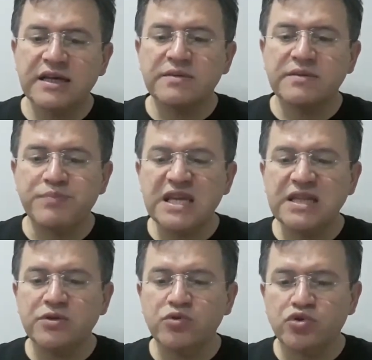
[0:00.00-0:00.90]

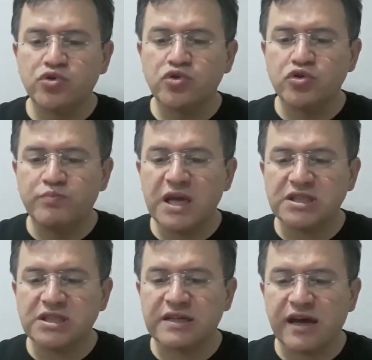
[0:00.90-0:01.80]
1305
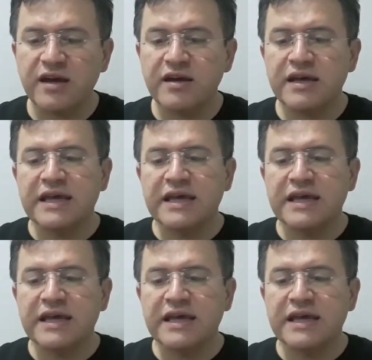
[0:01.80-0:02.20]
lira